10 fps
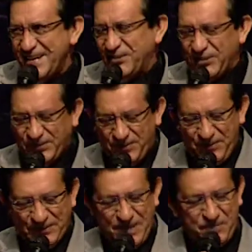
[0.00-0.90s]
Nosotros somos
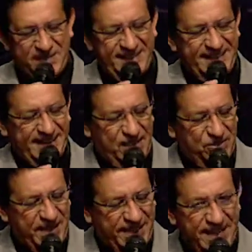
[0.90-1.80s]
los que vamos a ser
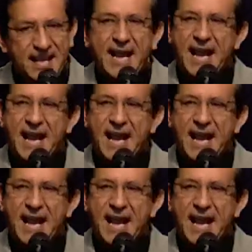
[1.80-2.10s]
sacados de aquí.